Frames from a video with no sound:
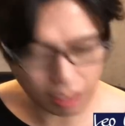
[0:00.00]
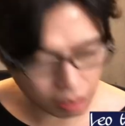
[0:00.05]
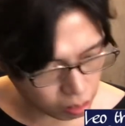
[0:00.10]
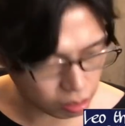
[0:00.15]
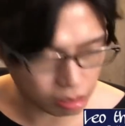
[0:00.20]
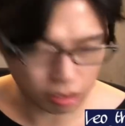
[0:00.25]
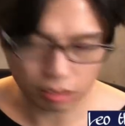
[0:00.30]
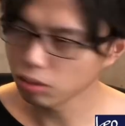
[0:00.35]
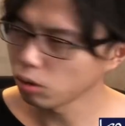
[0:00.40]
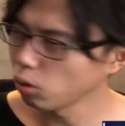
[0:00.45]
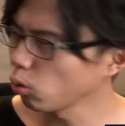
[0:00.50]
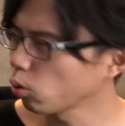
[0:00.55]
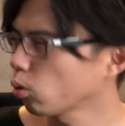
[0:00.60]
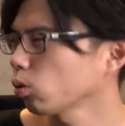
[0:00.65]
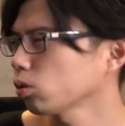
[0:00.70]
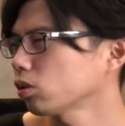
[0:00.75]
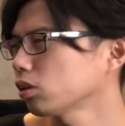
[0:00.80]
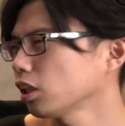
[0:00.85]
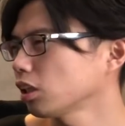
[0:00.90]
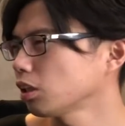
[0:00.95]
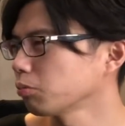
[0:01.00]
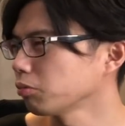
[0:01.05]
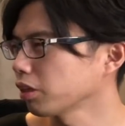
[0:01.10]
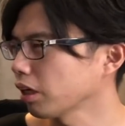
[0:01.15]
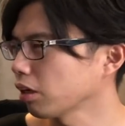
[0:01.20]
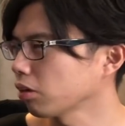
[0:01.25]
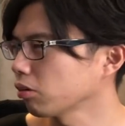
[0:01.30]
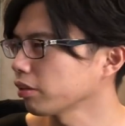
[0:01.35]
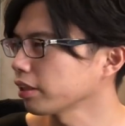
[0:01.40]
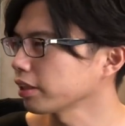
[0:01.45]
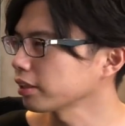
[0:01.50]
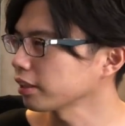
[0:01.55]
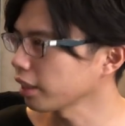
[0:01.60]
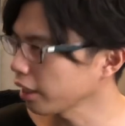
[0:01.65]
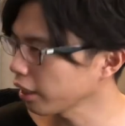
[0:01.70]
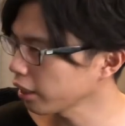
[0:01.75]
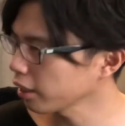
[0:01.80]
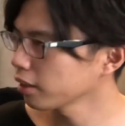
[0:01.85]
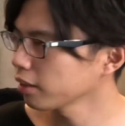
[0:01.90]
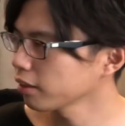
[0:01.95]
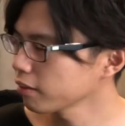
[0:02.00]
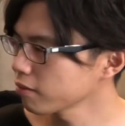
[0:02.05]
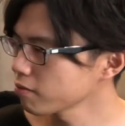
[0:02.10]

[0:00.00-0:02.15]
今怒っててもかっこよかったね。